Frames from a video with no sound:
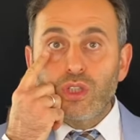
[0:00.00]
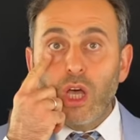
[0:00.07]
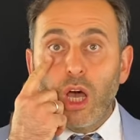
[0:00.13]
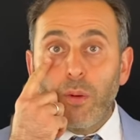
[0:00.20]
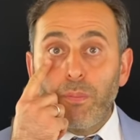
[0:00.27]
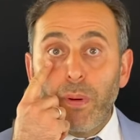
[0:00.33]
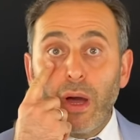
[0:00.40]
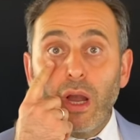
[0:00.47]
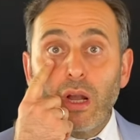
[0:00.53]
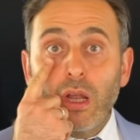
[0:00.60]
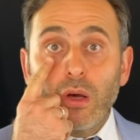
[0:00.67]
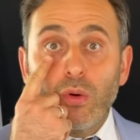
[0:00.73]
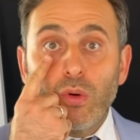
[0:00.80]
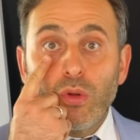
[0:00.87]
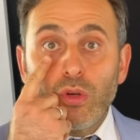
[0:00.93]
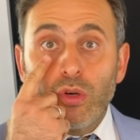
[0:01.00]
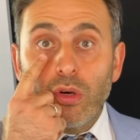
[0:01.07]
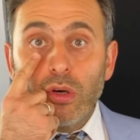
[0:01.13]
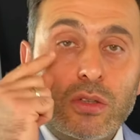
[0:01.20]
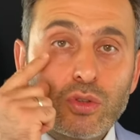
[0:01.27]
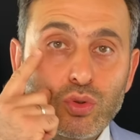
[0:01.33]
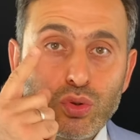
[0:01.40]
daha parlak oluyor.
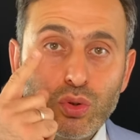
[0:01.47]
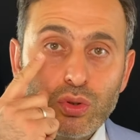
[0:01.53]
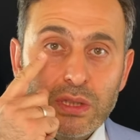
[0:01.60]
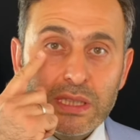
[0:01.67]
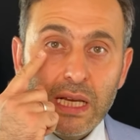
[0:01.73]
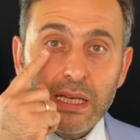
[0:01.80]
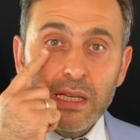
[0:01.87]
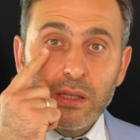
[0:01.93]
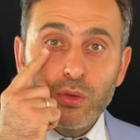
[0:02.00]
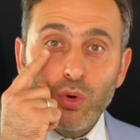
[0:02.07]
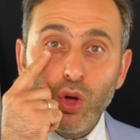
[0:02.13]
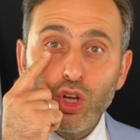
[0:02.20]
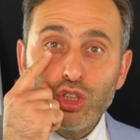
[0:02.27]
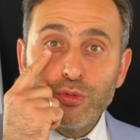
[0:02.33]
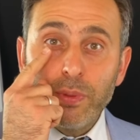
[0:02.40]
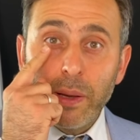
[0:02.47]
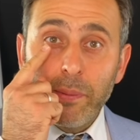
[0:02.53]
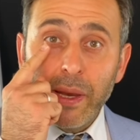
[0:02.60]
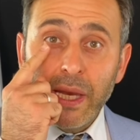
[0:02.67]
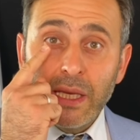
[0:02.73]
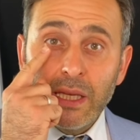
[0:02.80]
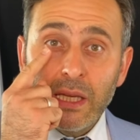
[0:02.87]
Şu senin göz
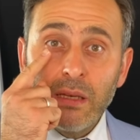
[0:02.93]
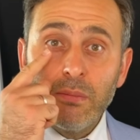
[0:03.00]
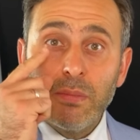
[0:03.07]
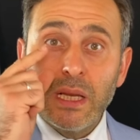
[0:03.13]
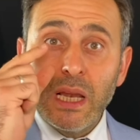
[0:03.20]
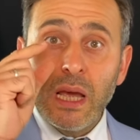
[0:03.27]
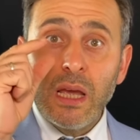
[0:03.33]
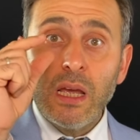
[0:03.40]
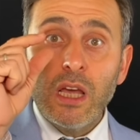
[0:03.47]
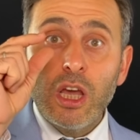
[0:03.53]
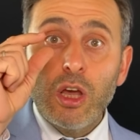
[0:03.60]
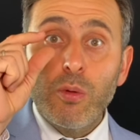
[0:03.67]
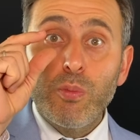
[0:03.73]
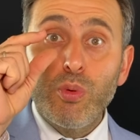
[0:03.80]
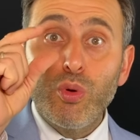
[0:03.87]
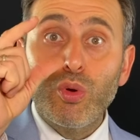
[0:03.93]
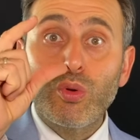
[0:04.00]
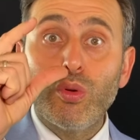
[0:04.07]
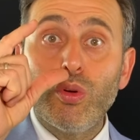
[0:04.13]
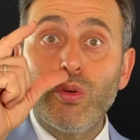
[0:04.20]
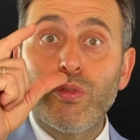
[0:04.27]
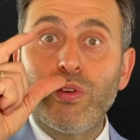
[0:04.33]
bebeğinin bile
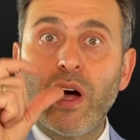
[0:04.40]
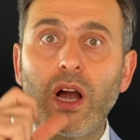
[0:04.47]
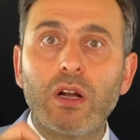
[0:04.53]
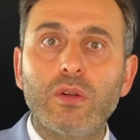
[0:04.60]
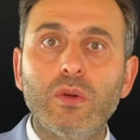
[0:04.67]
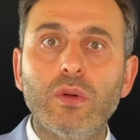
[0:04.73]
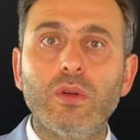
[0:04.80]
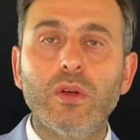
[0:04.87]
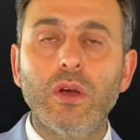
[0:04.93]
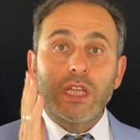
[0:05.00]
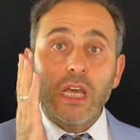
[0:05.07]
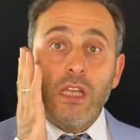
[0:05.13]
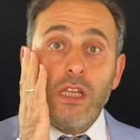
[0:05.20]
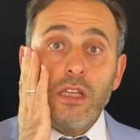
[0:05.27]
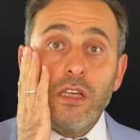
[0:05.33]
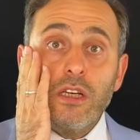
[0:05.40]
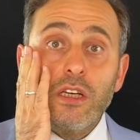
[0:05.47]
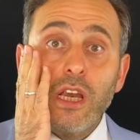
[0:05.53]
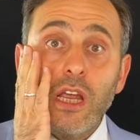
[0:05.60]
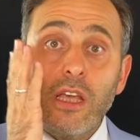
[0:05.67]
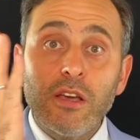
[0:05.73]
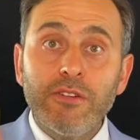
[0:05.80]
büyüklüğü farklı oluyor. Teninin
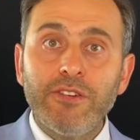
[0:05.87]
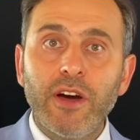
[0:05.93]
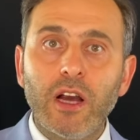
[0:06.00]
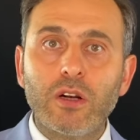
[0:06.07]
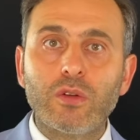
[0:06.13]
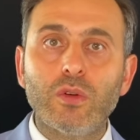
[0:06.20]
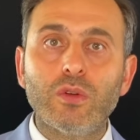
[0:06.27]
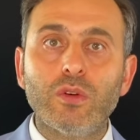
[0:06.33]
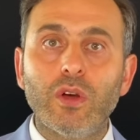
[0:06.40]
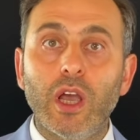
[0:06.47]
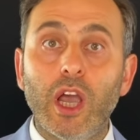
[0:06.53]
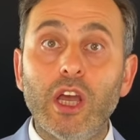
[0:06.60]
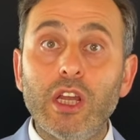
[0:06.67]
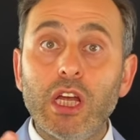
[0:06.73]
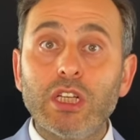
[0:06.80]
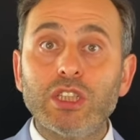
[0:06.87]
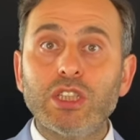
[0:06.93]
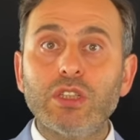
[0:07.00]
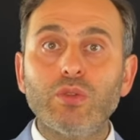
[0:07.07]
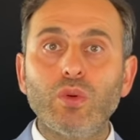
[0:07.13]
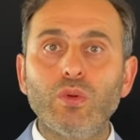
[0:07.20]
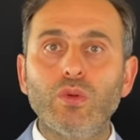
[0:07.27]
rengi farklı oluyor.
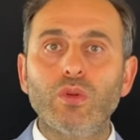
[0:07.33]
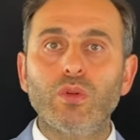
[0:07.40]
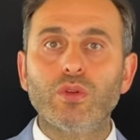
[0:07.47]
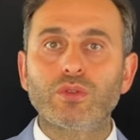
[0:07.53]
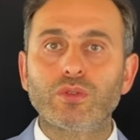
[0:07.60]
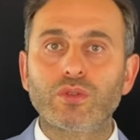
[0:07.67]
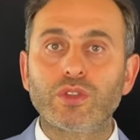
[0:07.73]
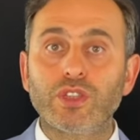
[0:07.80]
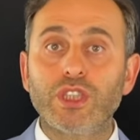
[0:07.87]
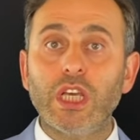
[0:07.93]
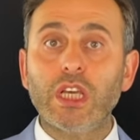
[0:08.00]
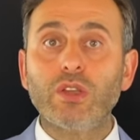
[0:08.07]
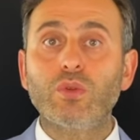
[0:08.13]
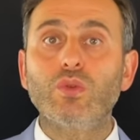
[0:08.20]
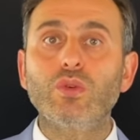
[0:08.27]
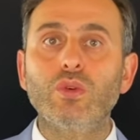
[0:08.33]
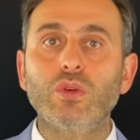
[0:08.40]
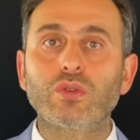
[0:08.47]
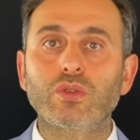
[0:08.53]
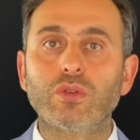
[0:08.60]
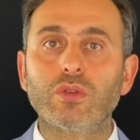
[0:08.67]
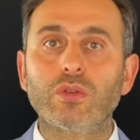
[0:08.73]
Enerji dolu oluyorsun. Dik
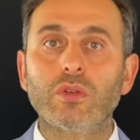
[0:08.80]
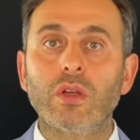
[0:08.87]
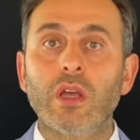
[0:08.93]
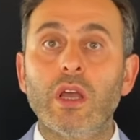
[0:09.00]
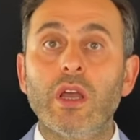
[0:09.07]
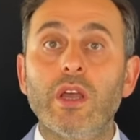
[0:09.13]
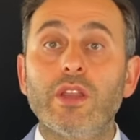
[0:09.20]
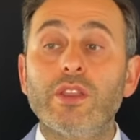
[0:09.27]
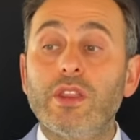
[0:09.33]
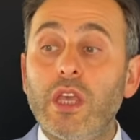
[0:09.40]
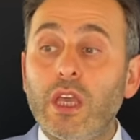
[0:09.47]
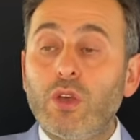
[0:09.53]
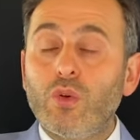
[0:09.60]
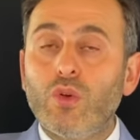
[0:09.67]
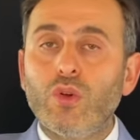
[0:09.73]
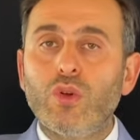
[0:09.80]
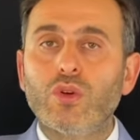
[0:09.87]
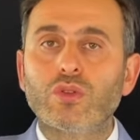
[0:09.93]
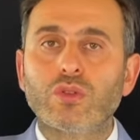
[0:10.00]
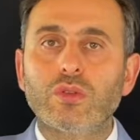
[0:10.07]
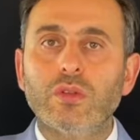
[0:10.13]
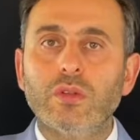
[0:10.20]
duruyorsun. Dik
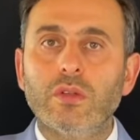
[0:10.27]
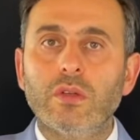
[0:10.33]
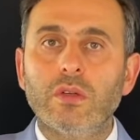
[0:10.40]
yürüyorsun.